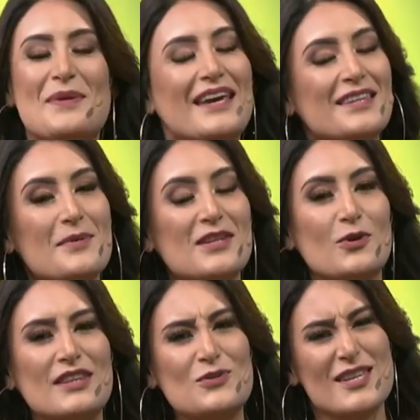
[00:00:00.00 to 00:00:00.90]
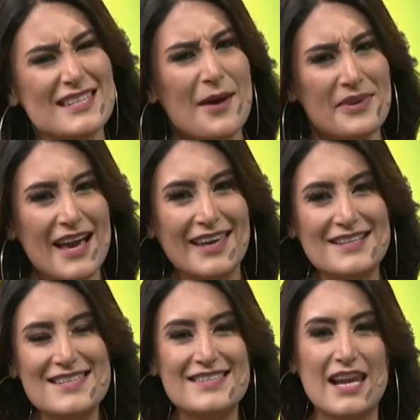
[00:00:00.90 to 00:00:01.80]
Y mi gente mente bonita, ¿ustedes sabían que
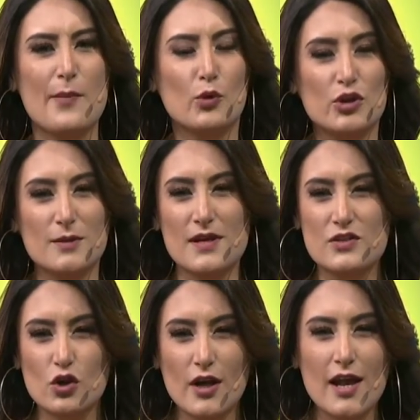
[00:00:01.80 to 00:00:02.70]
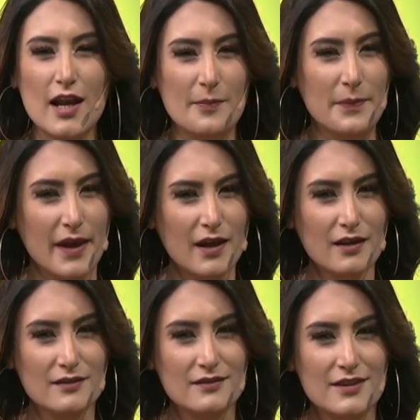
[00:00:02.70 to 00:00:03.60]
existe la motivación en la piel?
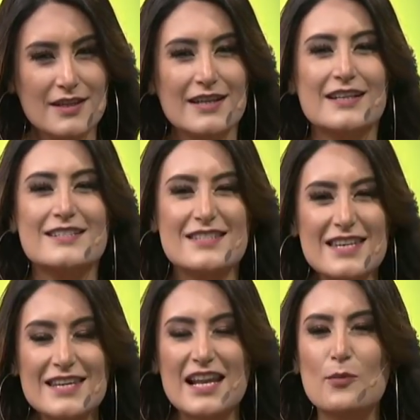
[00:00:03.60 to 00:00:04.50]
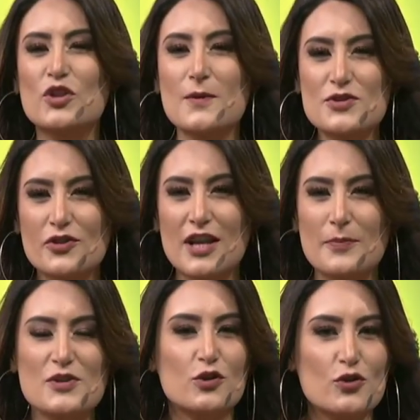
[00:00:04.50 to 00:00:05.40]
Sí, la motivación en la
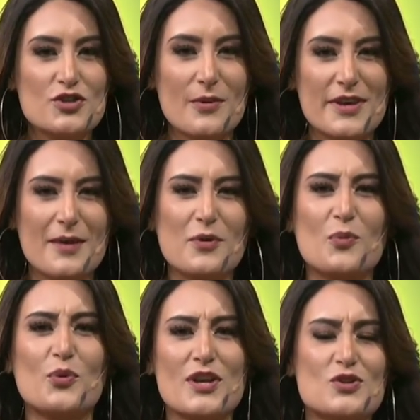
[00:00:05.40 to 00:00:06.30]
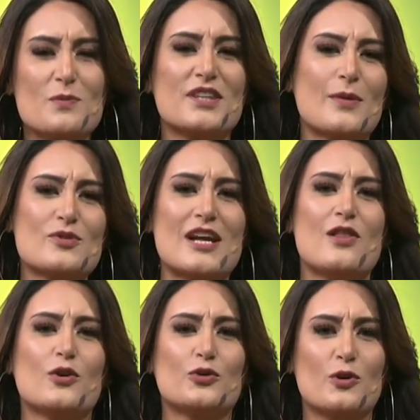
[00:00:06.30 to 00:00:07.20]
piel. Yo no sabía, pero por eso invitamos al
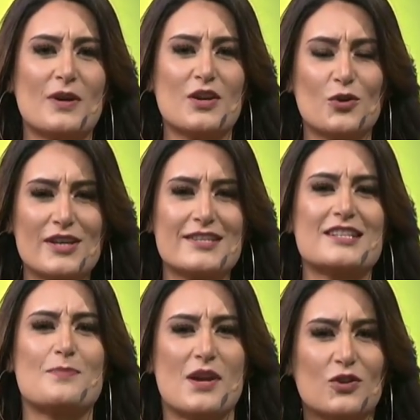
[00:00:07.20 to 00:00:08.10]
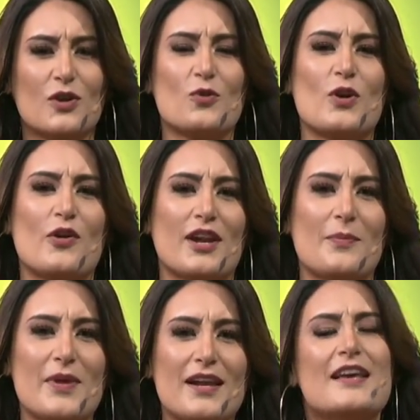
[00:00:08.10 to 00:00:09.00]
doctor Marino, que es experto en el cuidado de la
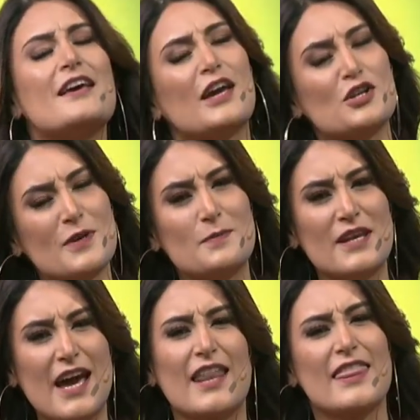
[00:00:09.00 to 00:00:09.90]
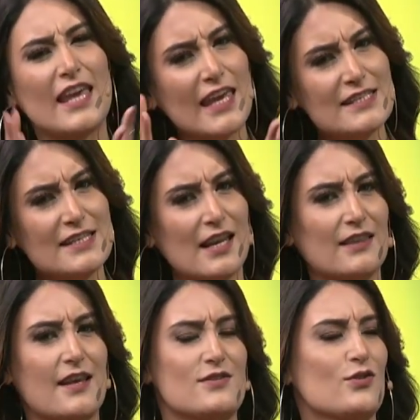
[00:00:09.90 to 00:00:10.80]
piel, que nos va a explicar de qué se
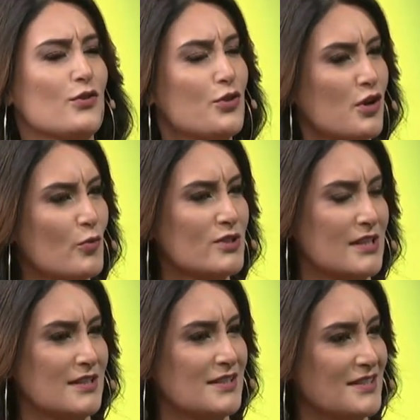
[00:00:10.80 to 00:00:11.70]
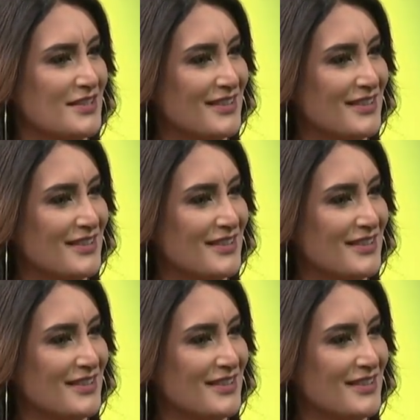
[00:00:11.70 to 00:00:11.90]
trata esto. Doctor, ¿cómo estás?